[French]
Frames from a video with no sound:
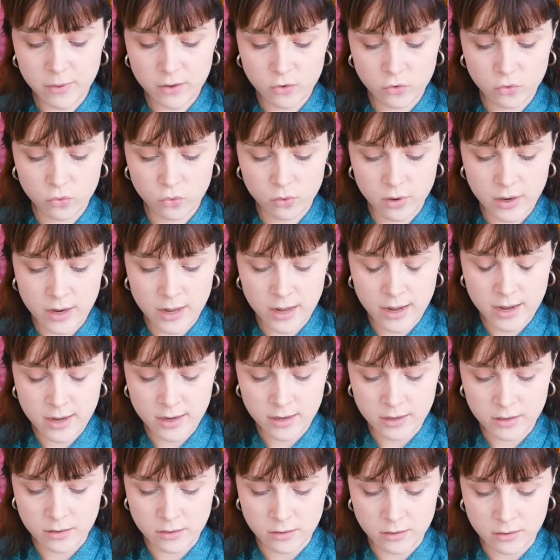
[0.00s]
peinture
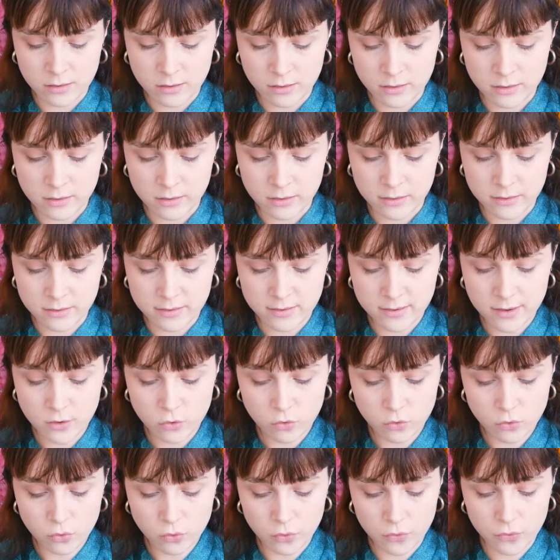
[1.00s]
là,
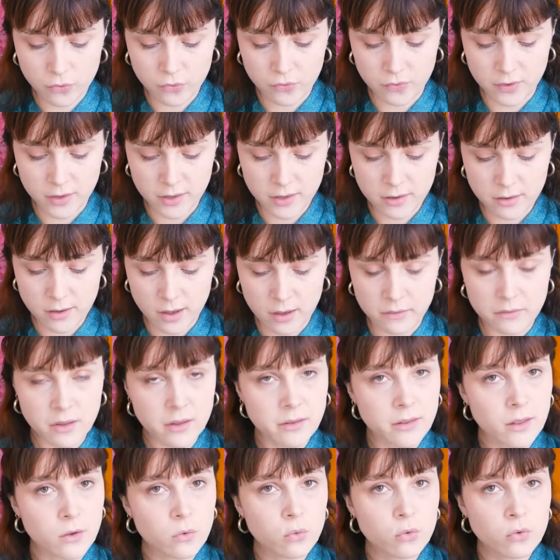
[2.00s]
c'est une figue
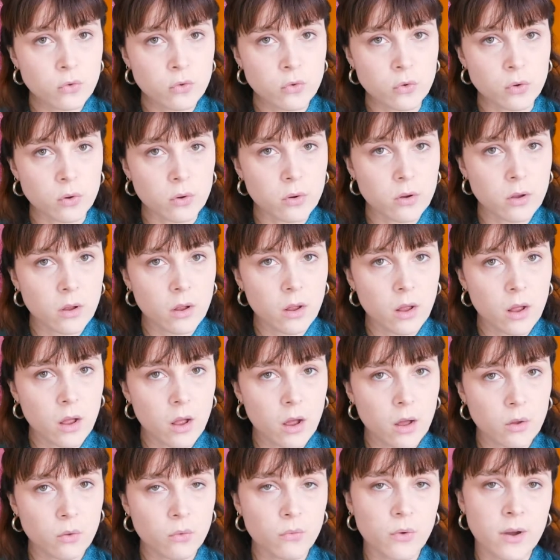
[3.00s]
avec des gouttes d'eau.
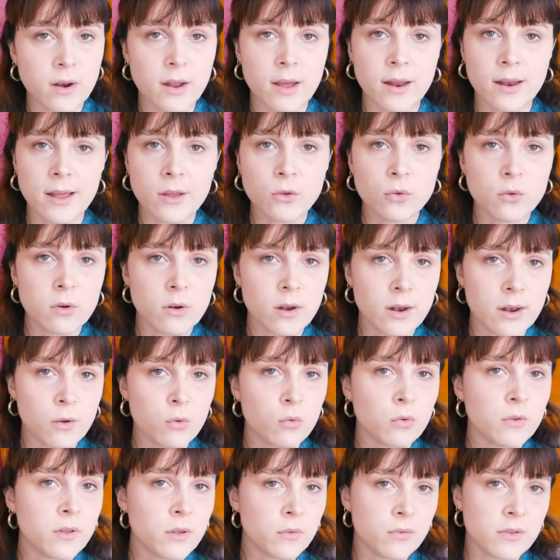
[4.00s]
Donc voilà, là
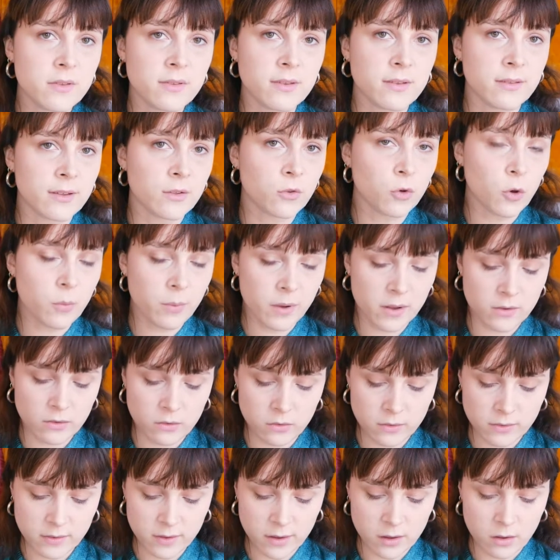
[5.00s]
le défi c'était de
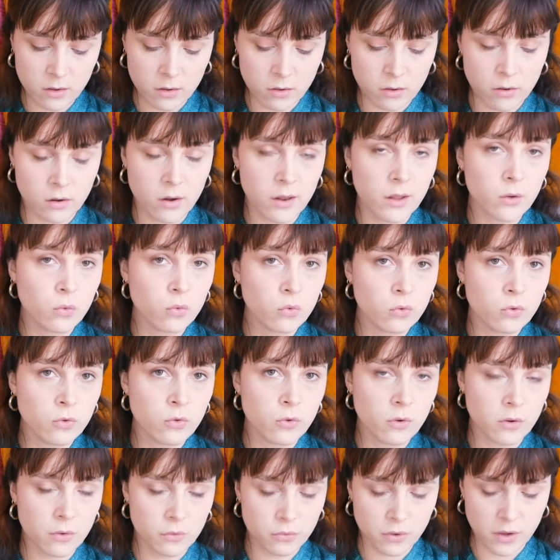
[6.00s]
représenter les gouttes
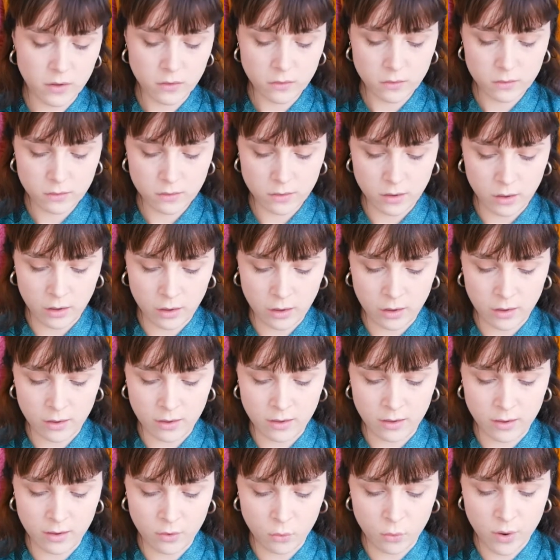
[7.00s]
d'eau en fait.
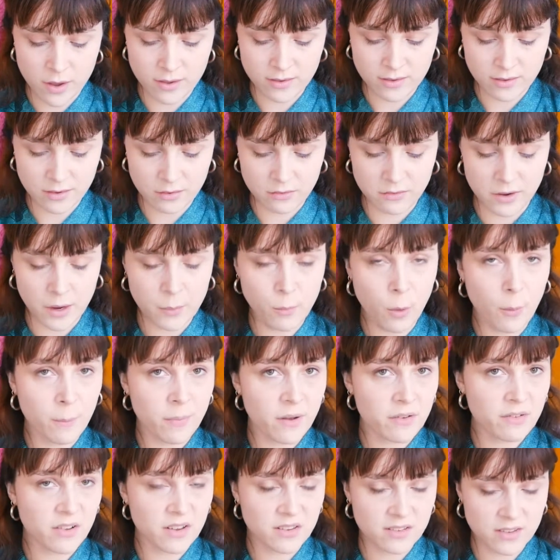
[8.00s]
Et ouais, c'est vraiment
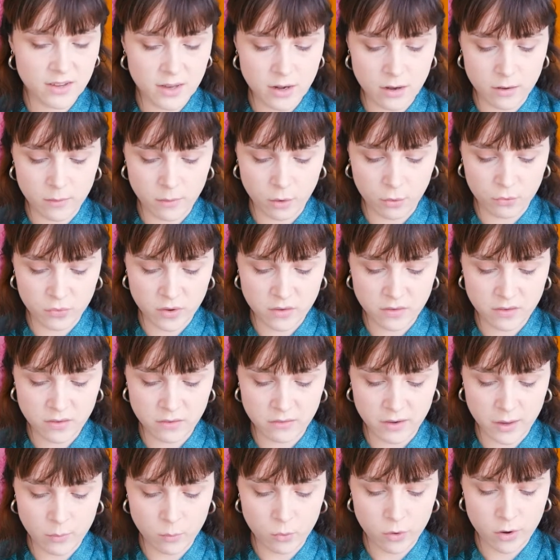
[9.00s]
pas facile. En fait, c'est
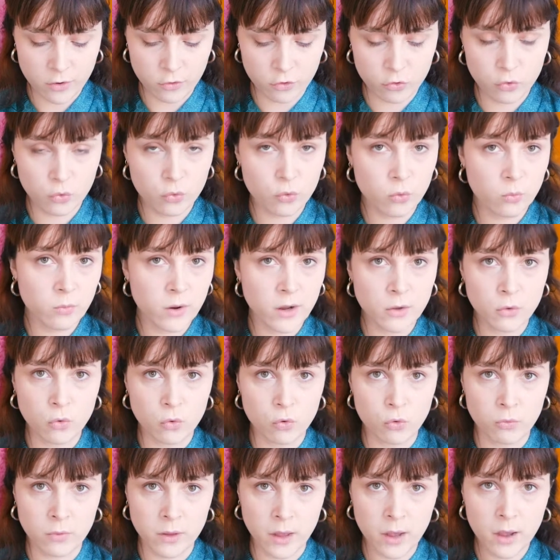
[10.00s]
vraiment un jeu d'ombre et de
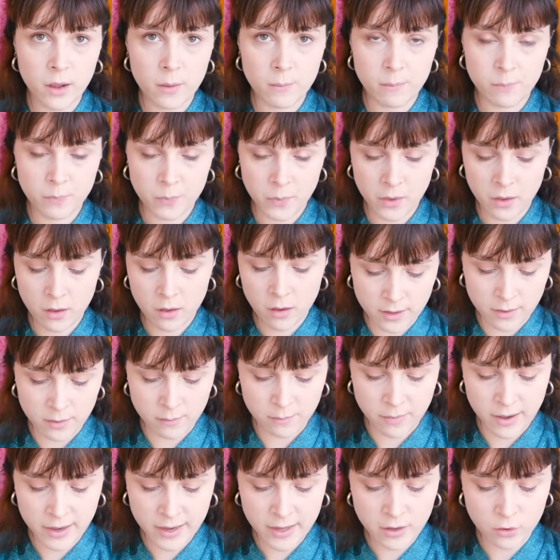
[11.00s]
lumière. Et
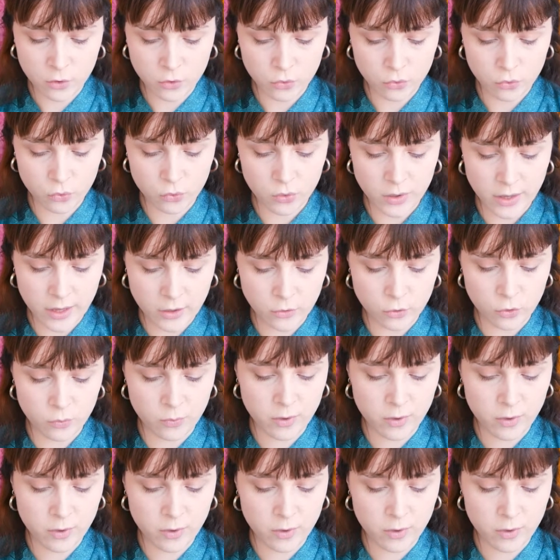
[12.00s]
pareil, quand on regarde de